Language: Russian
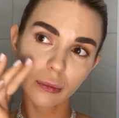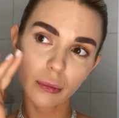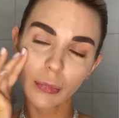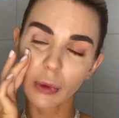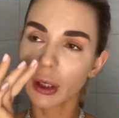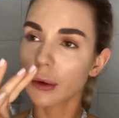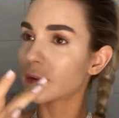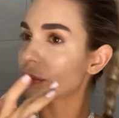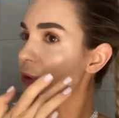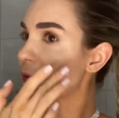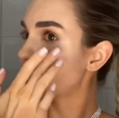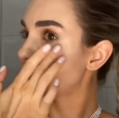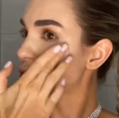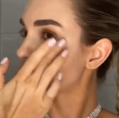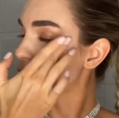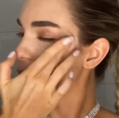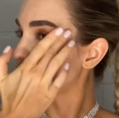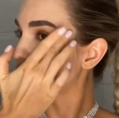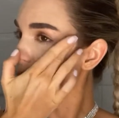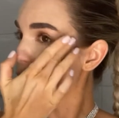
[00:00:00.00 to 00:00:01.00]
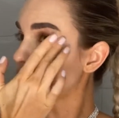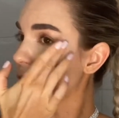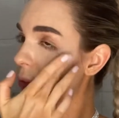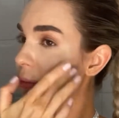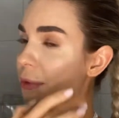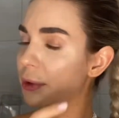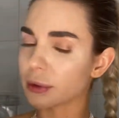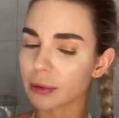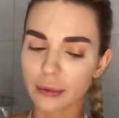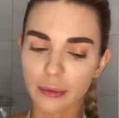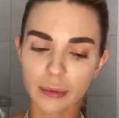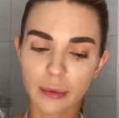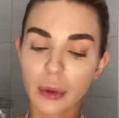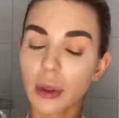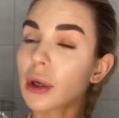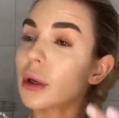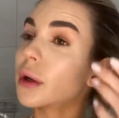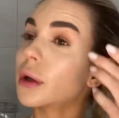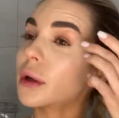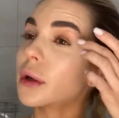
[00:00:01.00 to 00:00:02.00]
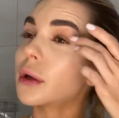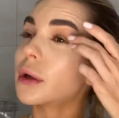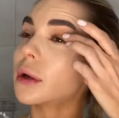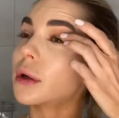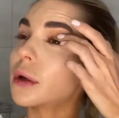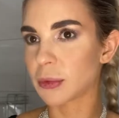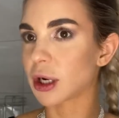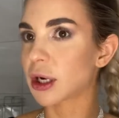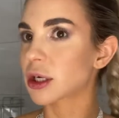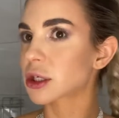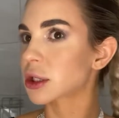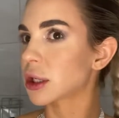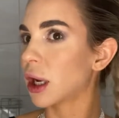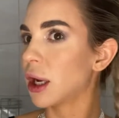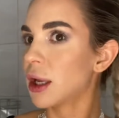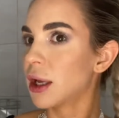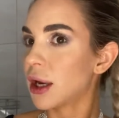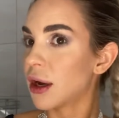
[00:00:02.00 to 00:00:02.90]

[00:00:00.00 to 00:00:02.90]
в звездном небе? Мне кажется,